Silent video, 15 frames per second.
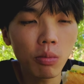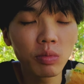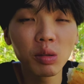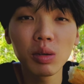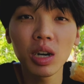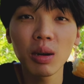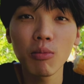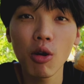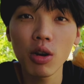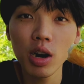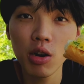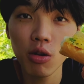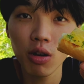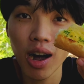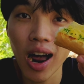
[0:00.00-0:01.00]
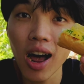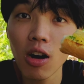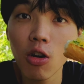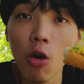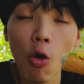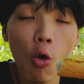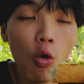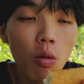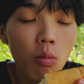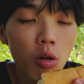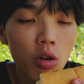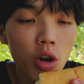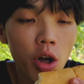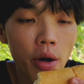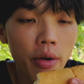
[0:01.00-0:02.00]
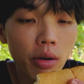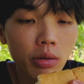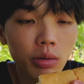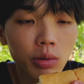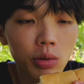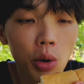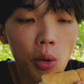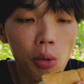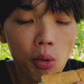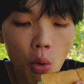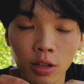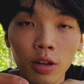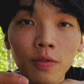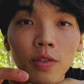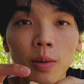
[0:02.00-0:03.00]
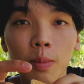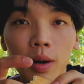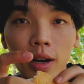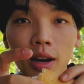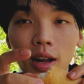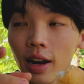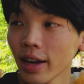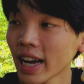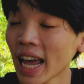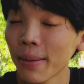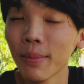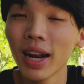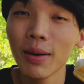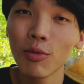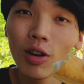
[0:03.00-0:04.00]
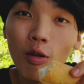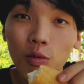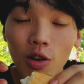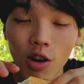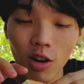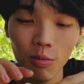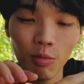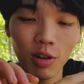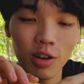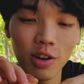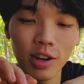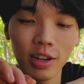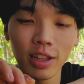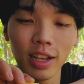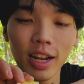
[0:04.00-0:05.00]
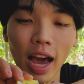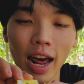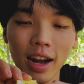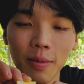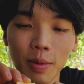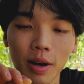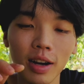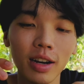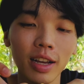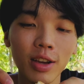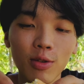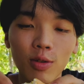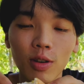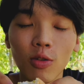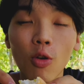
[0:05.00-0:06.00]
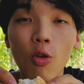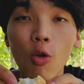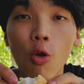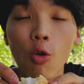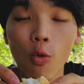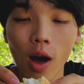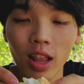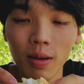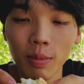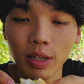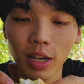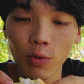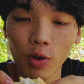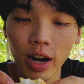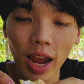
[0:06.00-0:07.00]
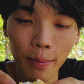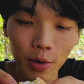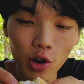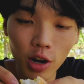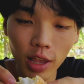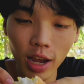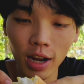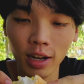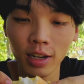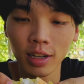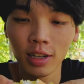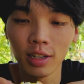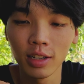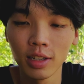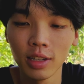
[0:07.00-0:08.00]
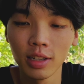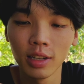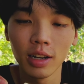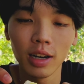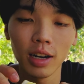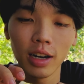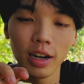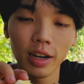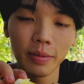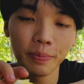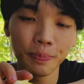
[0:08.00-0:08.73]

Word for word: nhưng mà cái món này nó khá khô lắm mọi người Đơn vừa mới à, lấy kem bên em một cốc nước rồi mọi người thì ăn mà kiểu à, khô khô quá thì mình sẽ uống kem nước nha à,